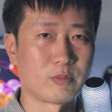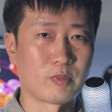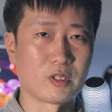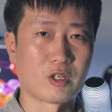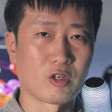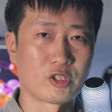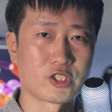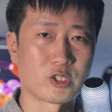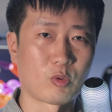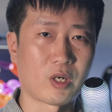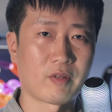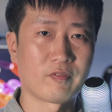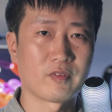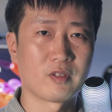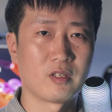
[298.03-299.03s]
你们能够喜
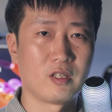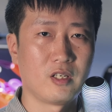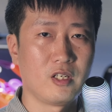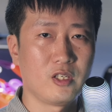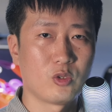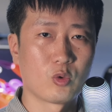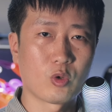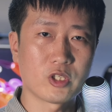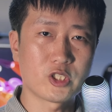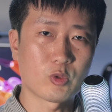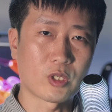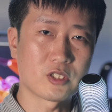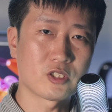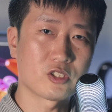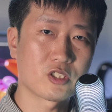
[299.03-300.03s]
欢。如果喜
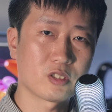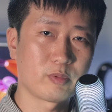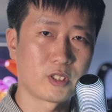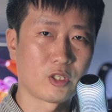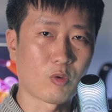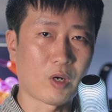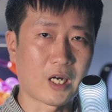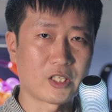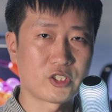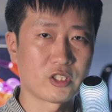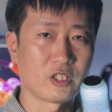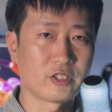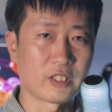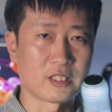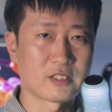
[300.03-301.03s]
欢这支视频的话，记
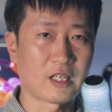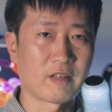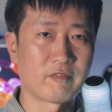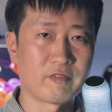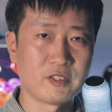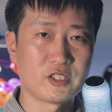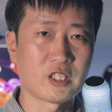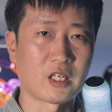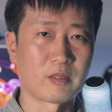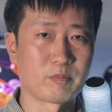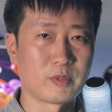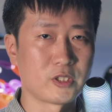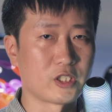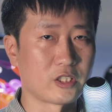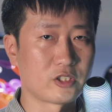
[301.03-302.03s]
得点赞、分享，
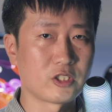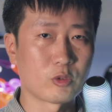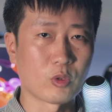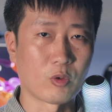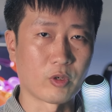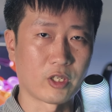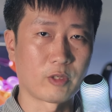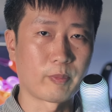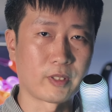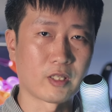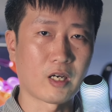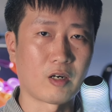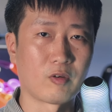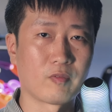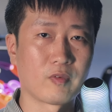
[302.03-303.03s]
并且订阅我的频道。